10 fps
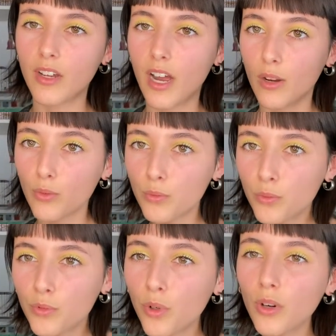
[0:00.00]
à
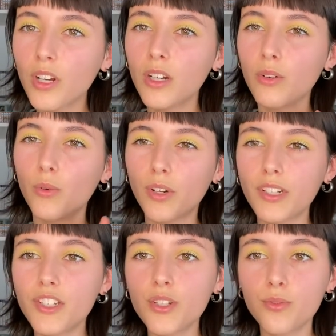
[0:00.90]
l'humour, au
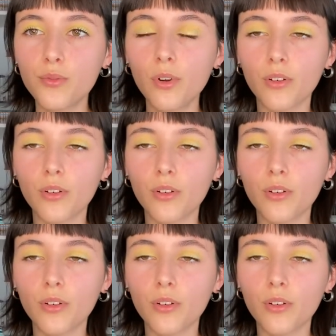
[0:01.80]
ridicule.